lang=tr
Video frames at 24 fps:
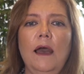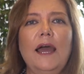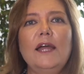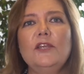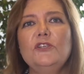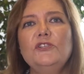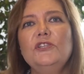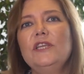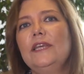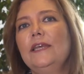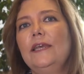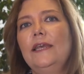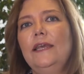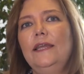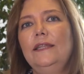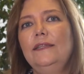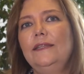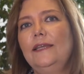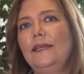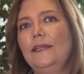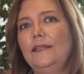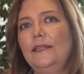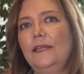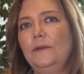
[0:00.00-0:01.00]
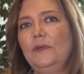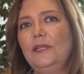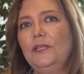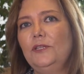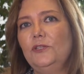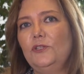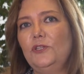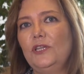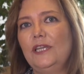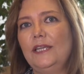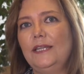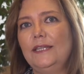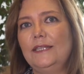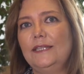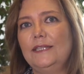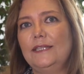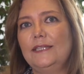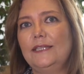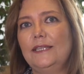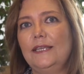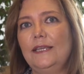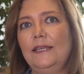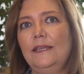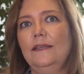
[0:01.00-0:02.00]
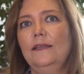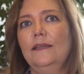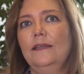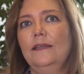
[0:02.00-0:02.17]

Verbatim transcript: her şeyi elde edebileceğinizi